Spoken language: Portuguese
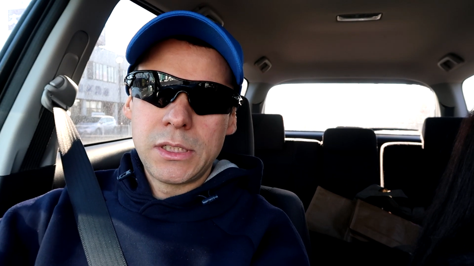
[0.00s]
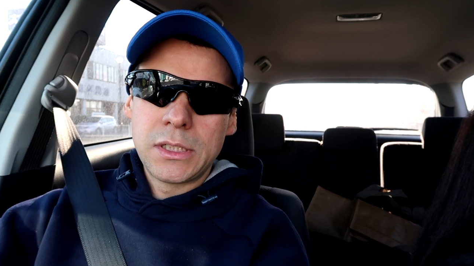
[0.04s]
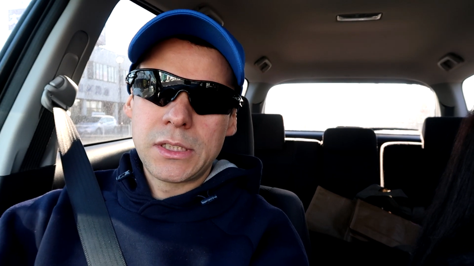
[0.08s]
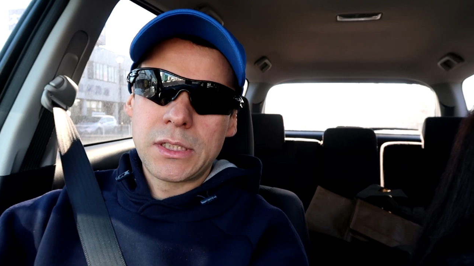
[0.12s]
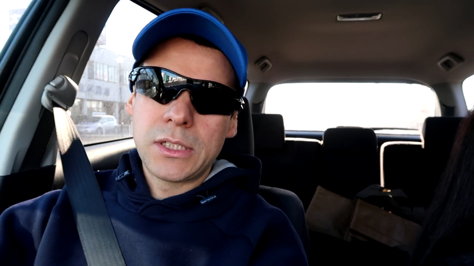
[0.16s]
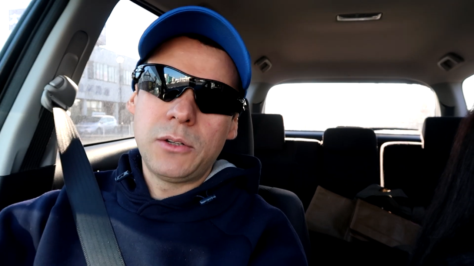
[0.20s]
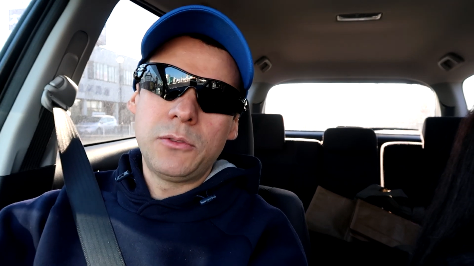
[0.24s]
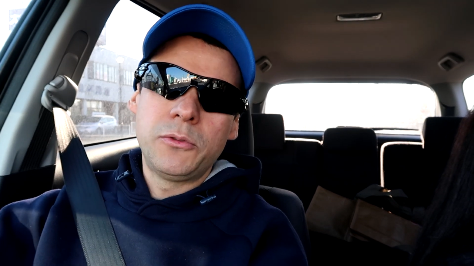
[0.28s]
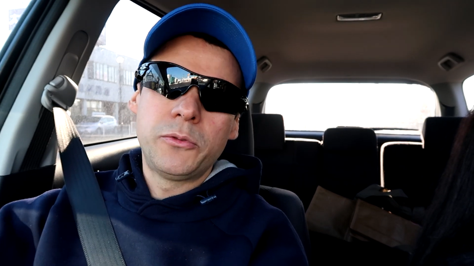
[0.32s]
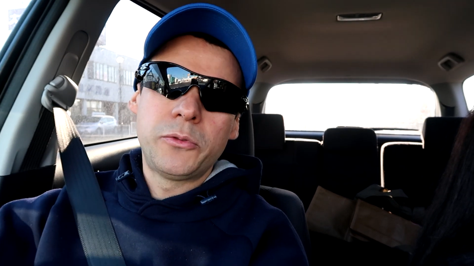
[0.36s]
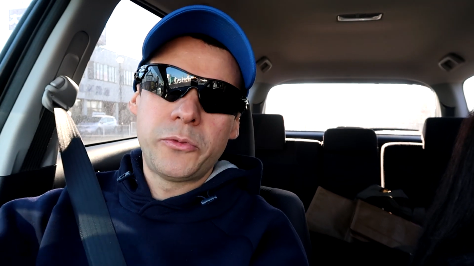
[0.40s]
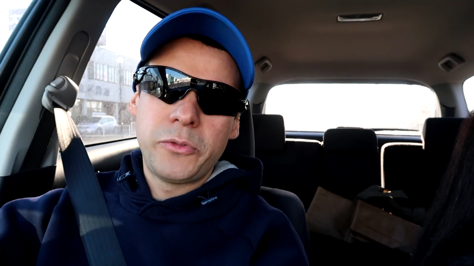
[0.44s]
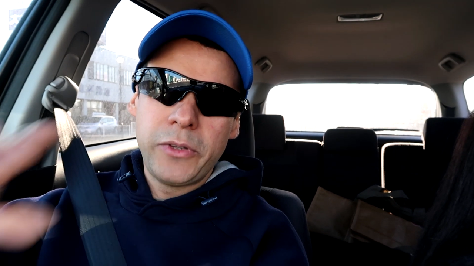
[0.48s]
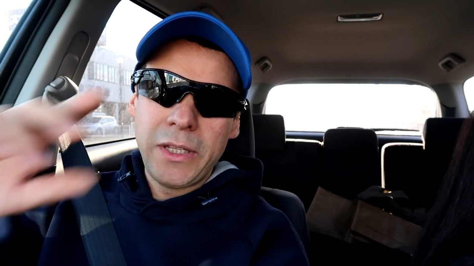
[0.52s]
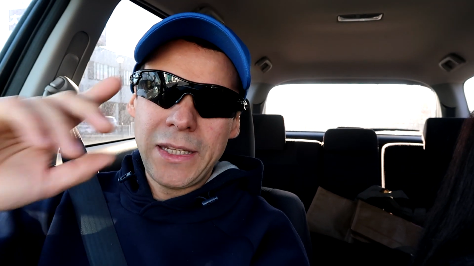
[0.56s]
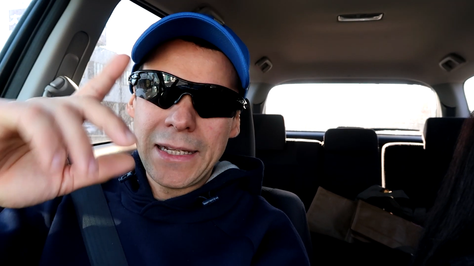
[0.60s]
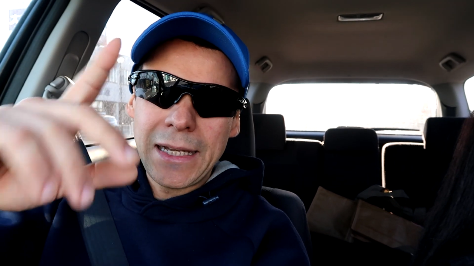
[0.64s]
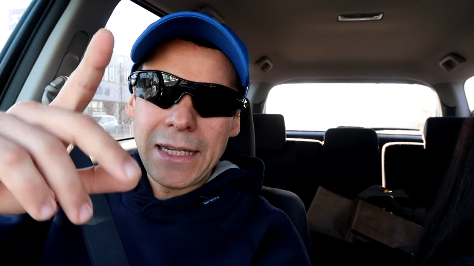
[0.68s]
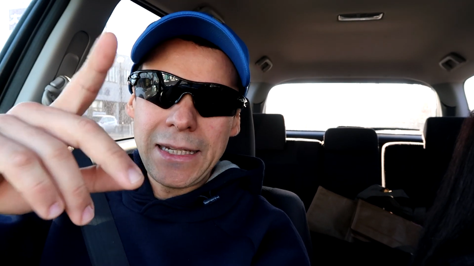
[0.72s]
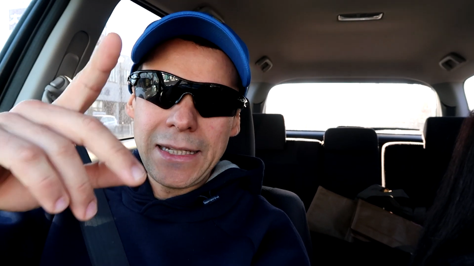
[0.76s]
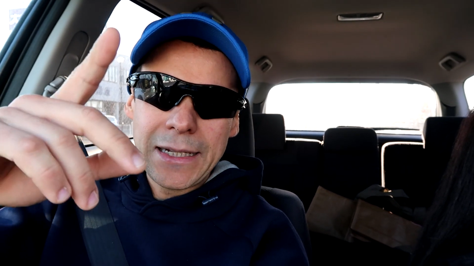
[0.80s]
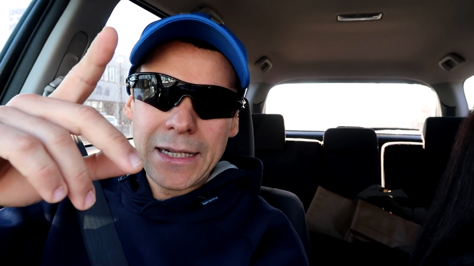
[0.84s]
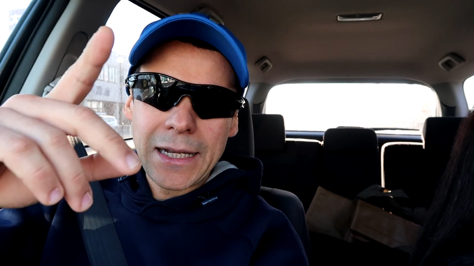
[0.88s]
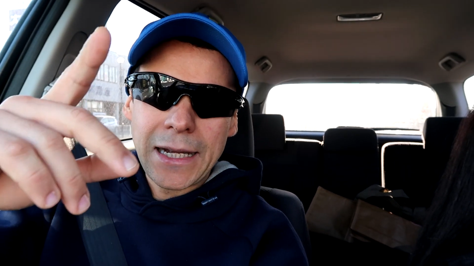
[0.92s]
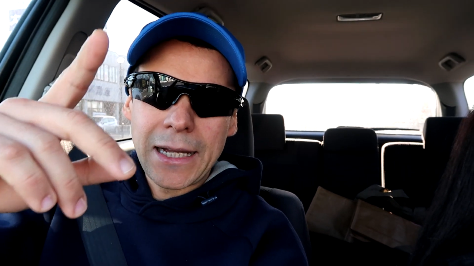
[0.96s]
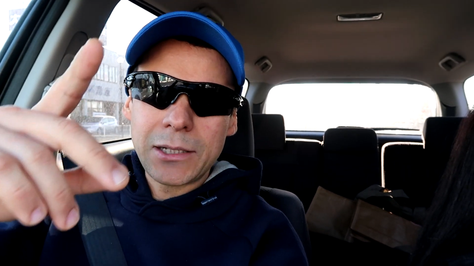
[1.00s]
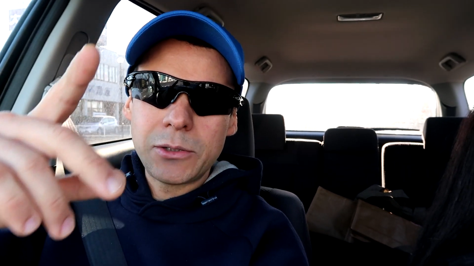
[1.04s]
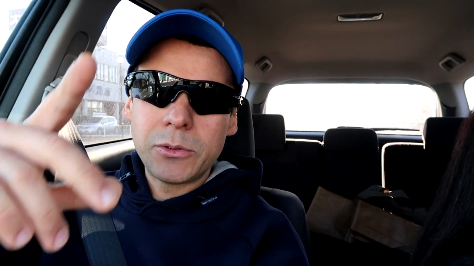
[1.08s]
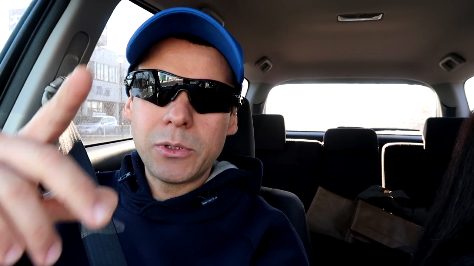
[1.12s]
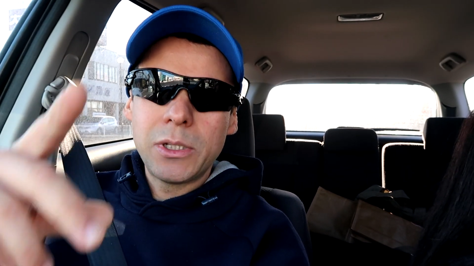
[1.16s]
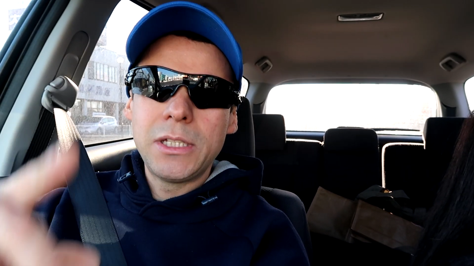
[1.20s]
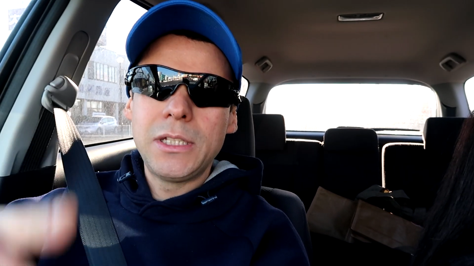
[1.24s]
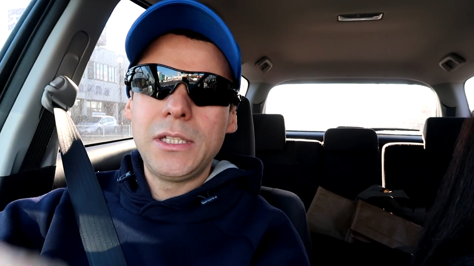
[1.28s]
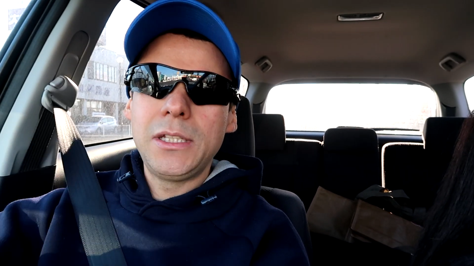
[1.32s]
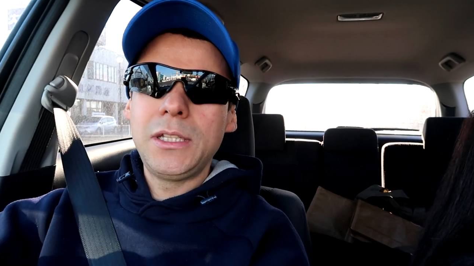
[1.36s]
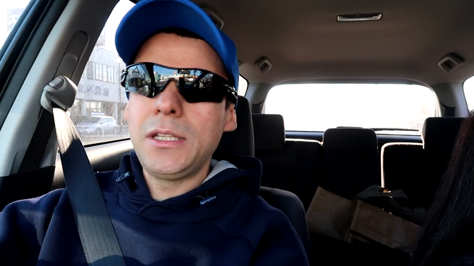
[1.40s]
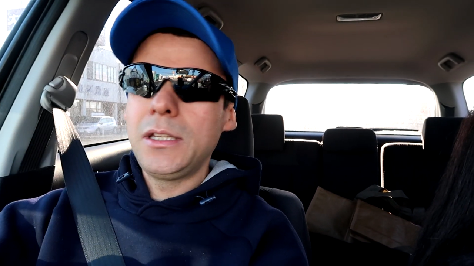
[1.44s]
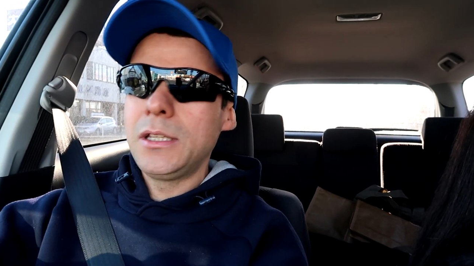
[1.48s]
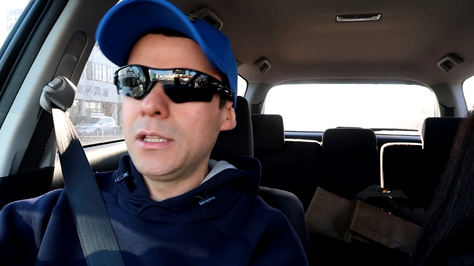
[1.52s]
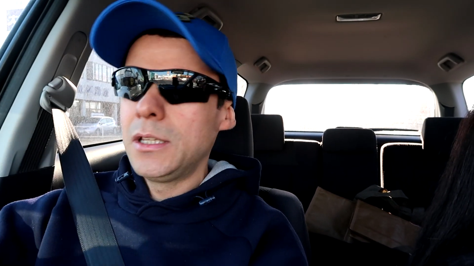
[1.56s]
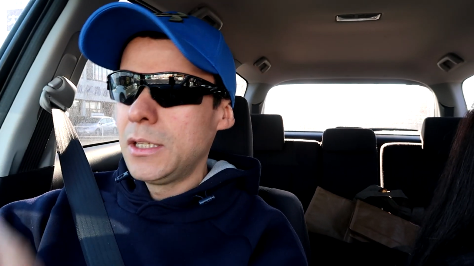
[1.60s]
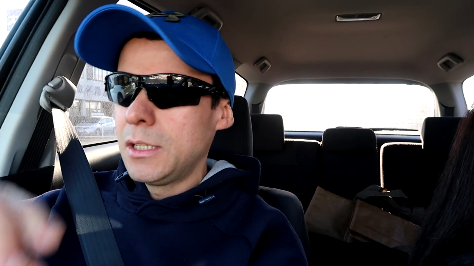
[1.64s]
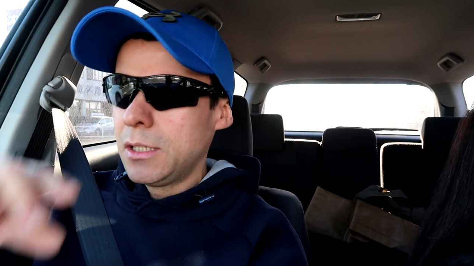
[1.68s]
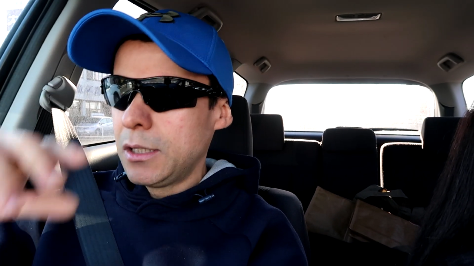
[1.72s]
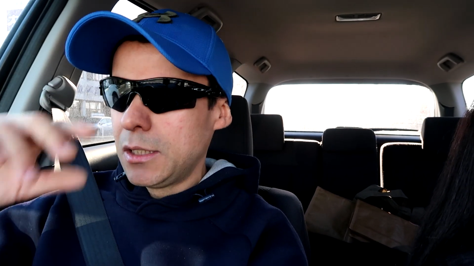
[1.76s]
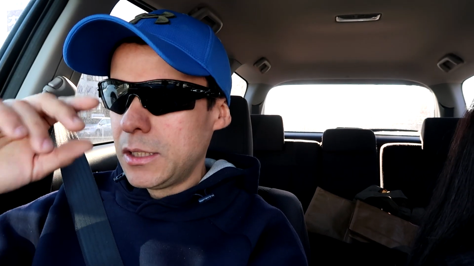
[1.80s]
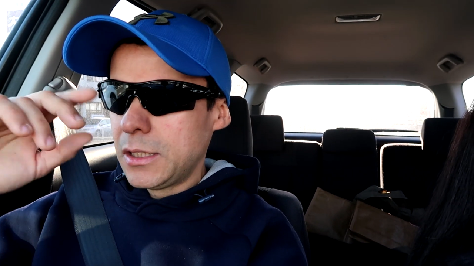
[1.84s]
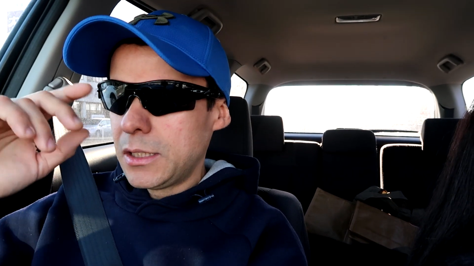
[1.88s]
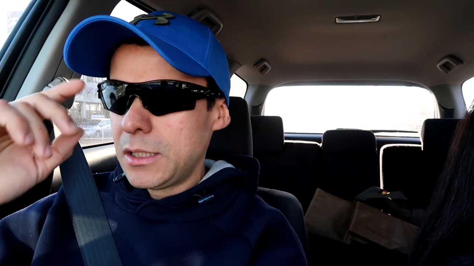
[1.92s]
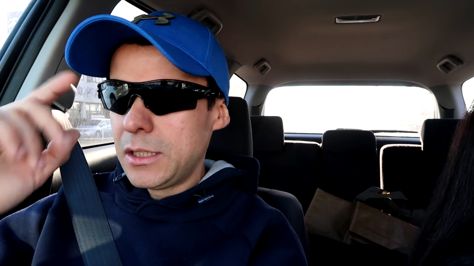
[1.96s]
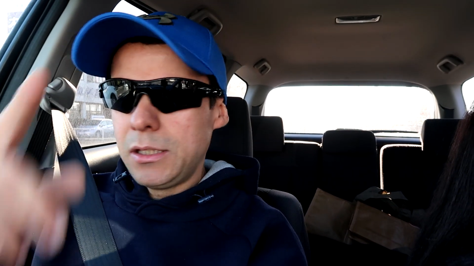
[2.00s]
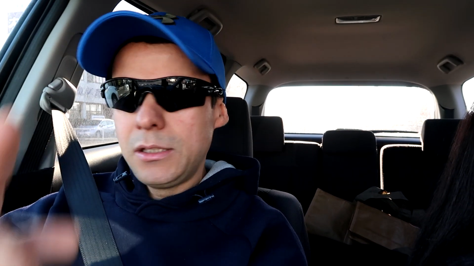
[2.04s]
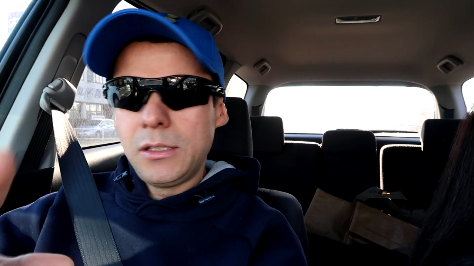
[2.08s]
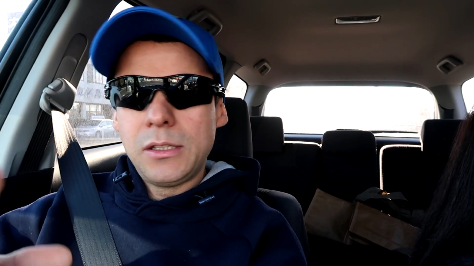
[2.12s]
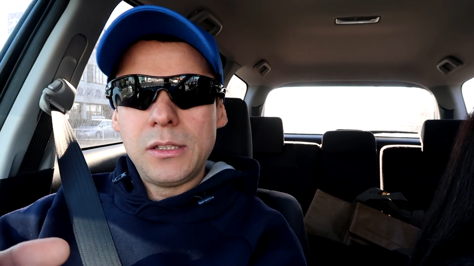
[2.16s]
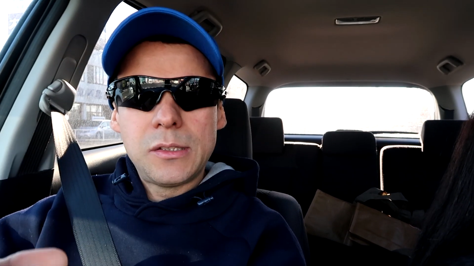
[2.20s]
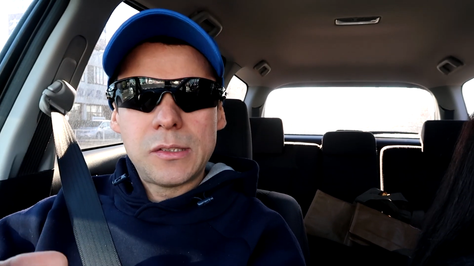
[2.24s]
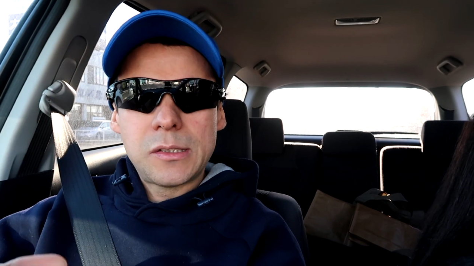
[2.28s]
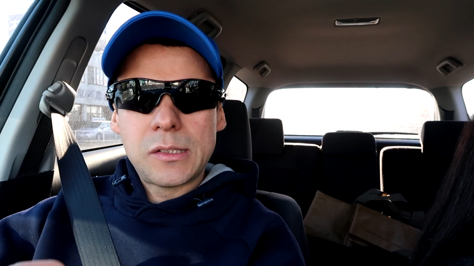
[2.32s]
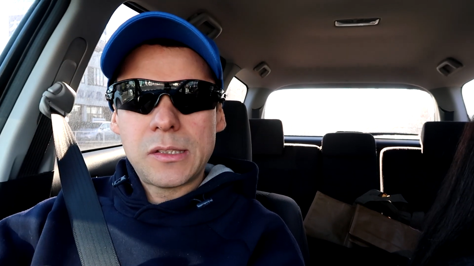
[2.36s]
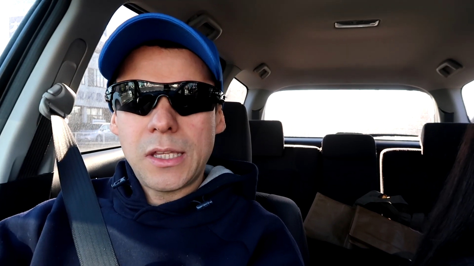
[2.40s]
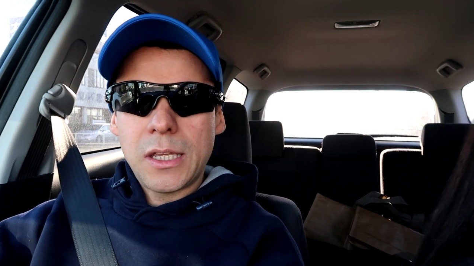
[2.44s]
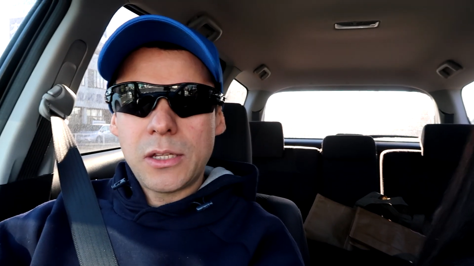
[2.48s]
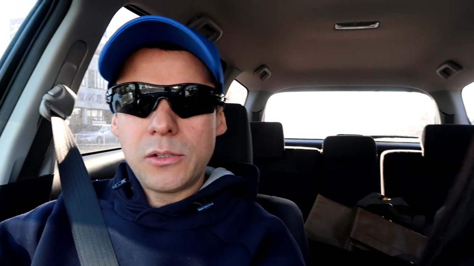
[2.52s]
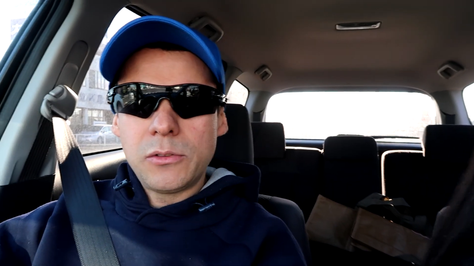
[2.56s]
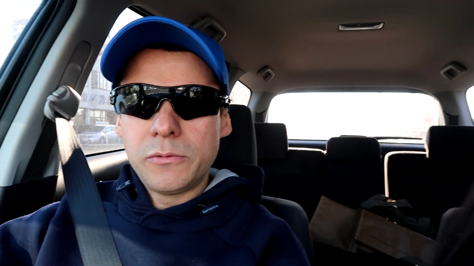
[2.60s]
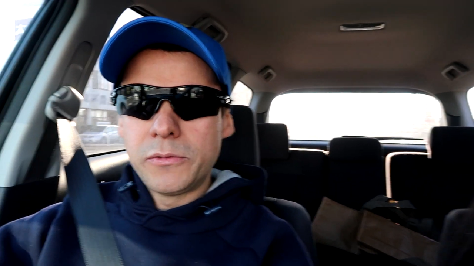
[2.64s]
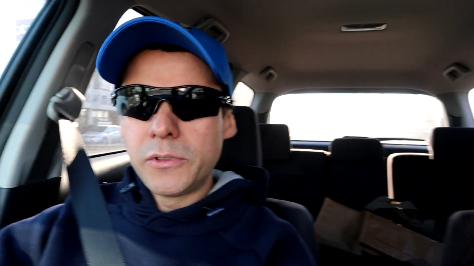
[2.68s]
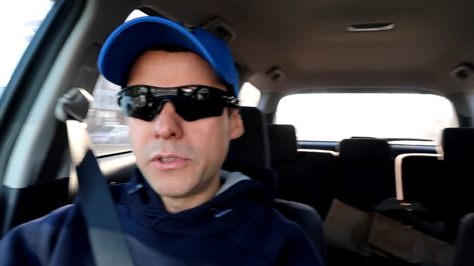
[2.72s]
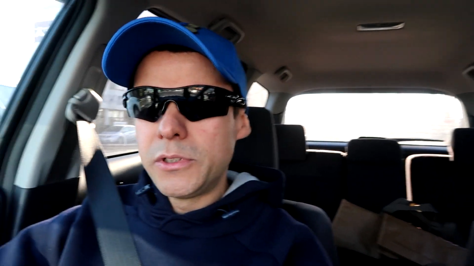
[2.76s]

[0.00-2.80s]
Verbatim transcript: Então fica ligado aí e segue o